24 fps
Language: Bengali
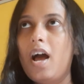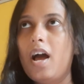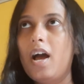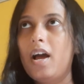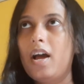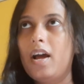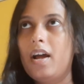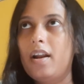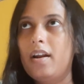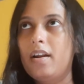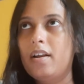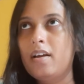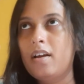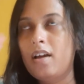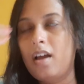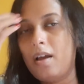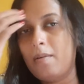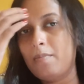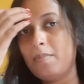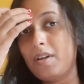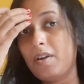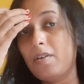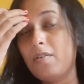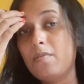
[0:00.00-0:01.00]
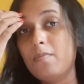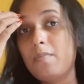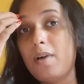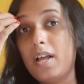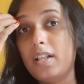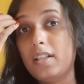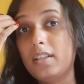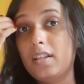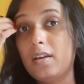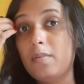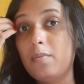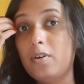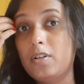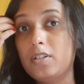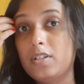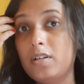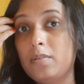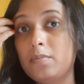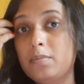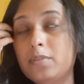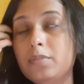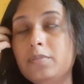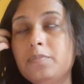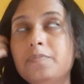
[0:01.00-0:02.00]
আর আমি এখন ভাতটা
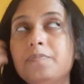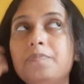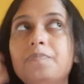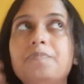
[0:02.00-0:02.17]
বসাবো